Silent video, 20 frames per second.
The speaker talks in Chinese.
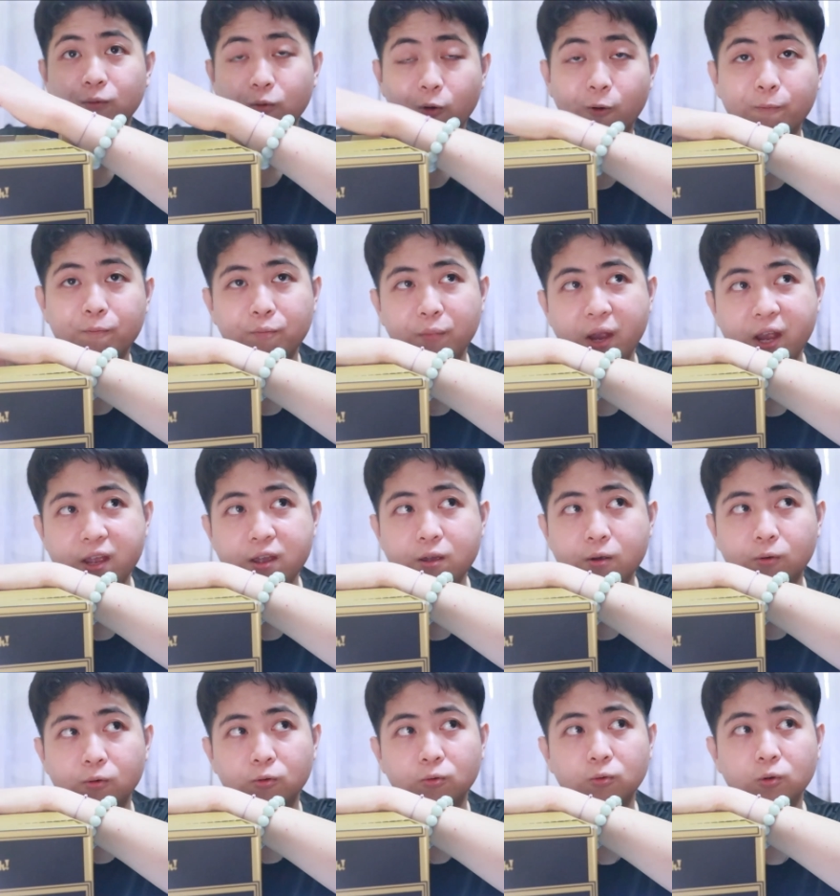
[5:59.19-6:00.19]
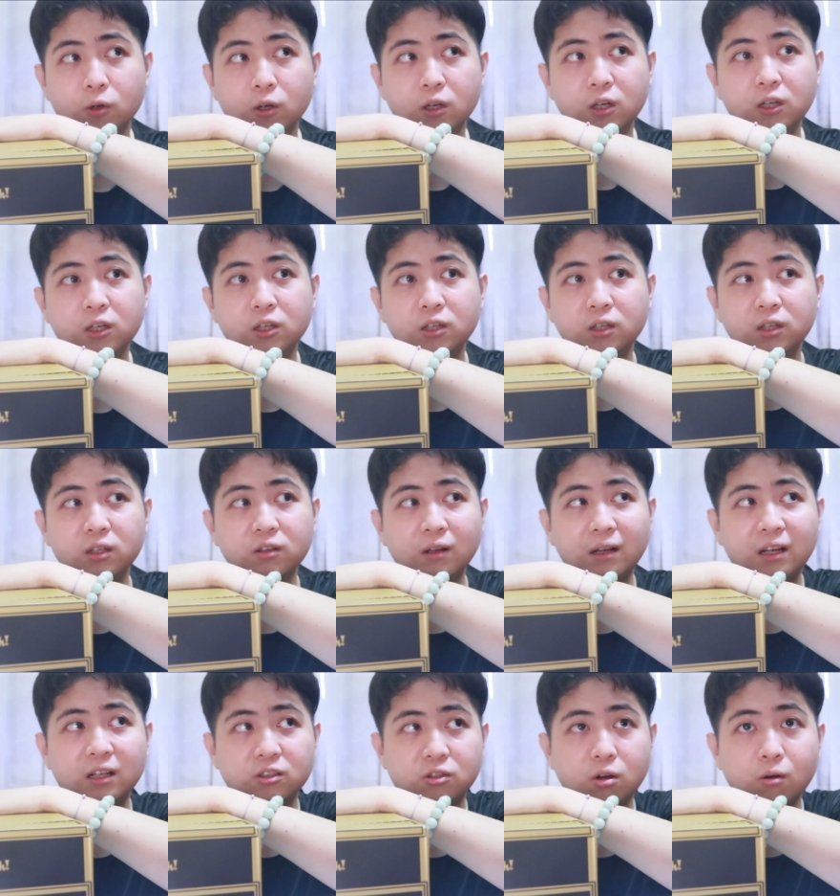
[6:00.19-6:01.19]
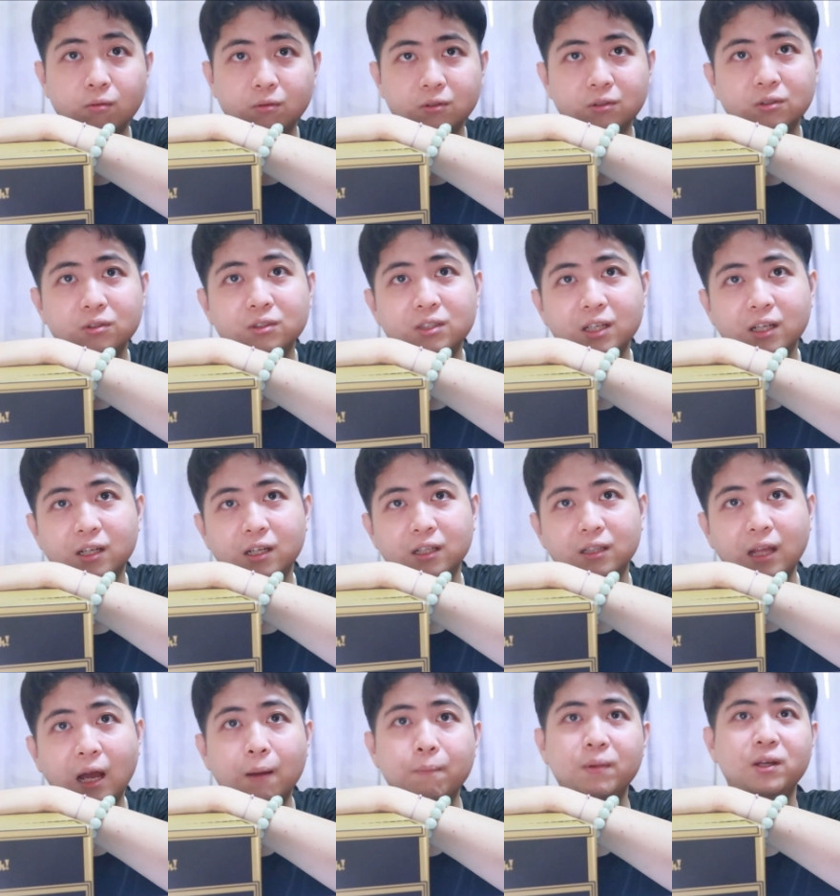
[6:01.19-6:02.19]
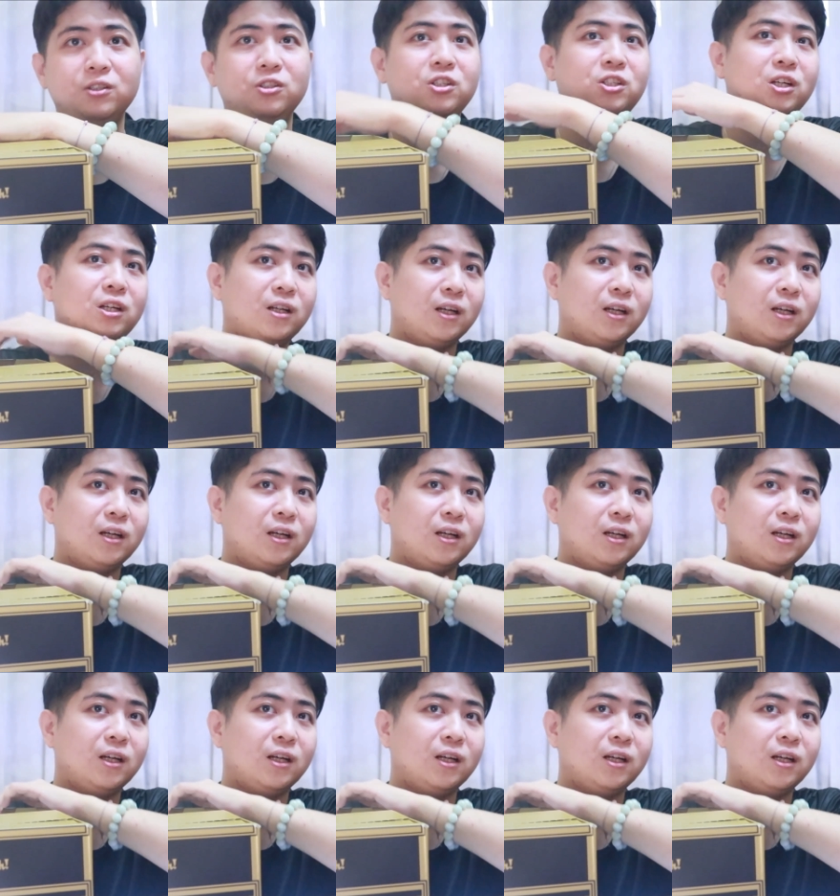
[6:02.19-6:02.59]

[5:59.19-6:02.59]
我没有充这 Dark Magician 的